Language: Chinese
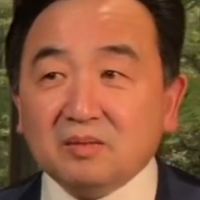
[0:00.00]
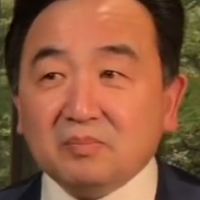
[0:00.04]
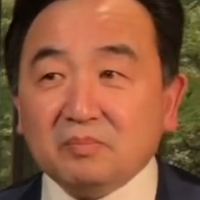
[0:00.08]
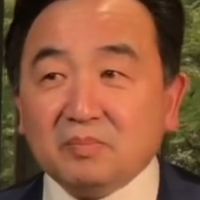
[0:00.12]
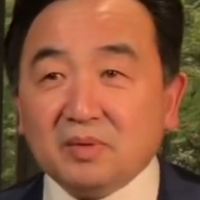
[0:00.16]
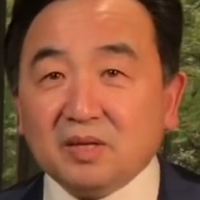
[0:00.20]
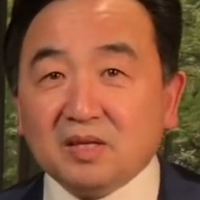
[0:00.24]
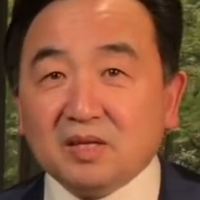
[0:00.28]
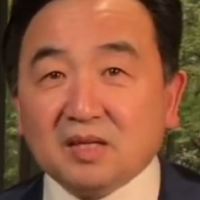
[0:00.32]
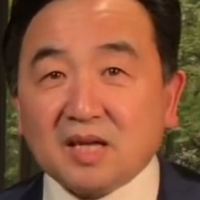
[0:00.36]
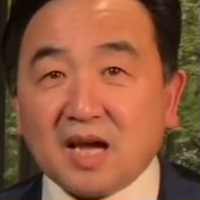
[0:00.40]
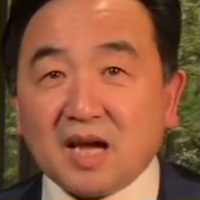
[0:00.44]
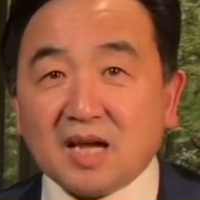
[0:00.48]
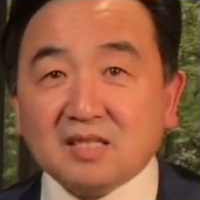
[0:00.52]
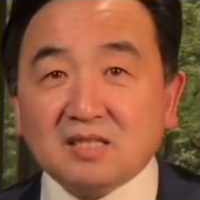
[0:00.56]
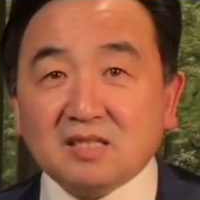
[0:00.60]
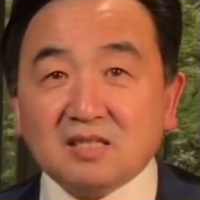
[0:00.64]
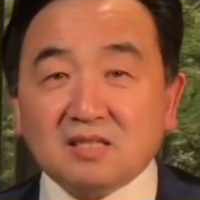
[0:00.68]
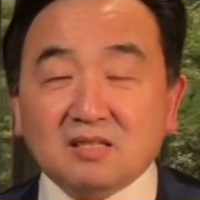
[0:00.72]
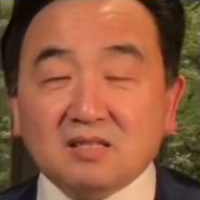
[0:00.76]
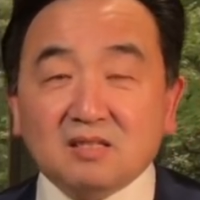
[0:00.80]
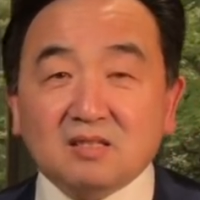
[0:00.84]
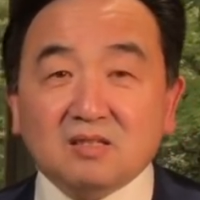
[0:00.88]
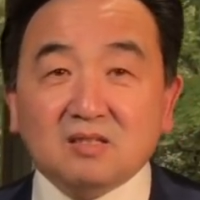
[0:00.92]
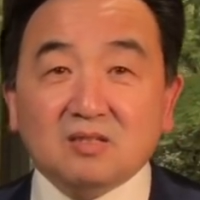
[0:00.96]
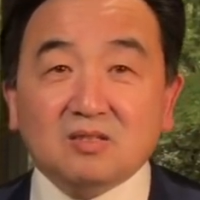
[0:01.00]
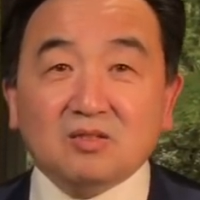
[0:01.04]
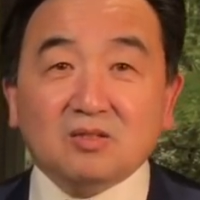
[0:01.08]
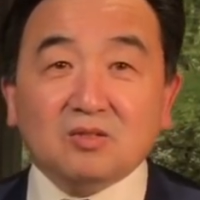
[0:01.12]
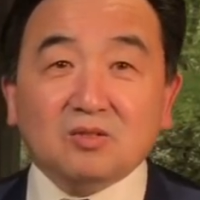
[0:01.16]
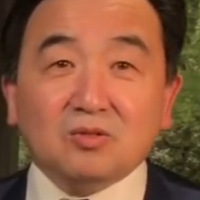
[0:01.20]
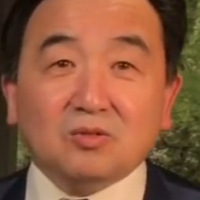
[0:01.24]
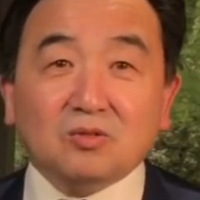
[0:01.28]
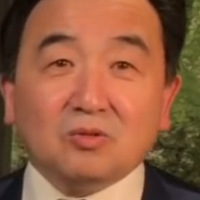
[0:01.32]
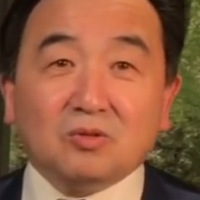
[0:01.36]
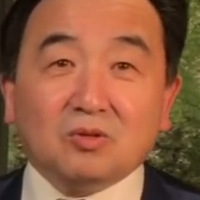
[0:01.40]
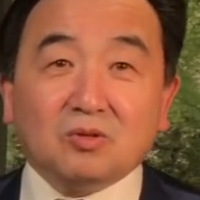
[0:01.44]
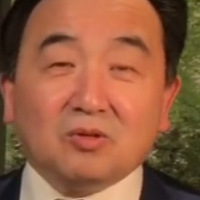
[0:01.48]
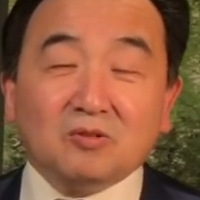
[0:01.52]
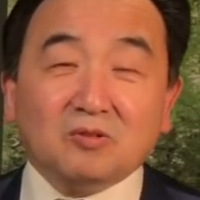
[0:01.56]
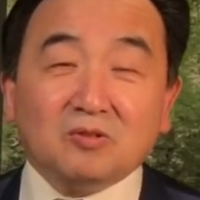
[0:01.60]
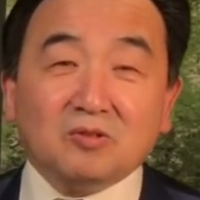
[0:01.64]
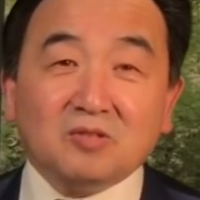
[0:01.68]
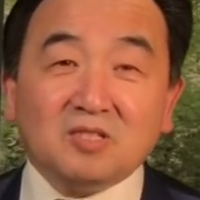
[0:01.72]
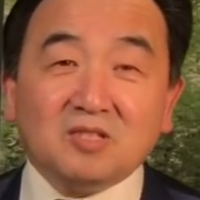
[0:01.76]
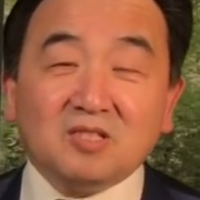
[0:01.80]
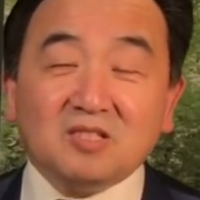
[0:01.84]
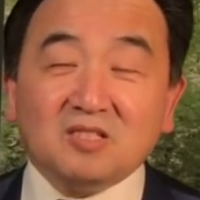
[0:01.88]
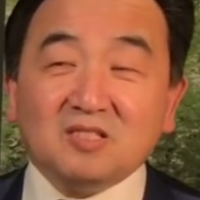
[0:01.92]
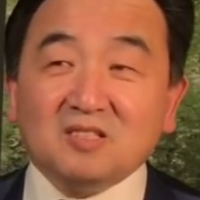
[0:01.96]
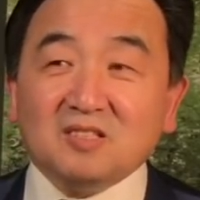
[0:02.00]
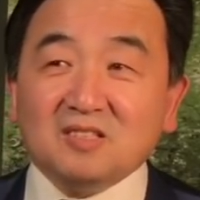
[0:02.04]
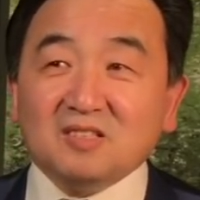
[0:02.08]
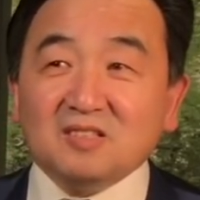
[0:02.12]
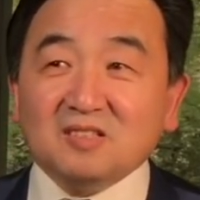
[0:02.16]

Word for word: 比尔盖茨、索罗斯、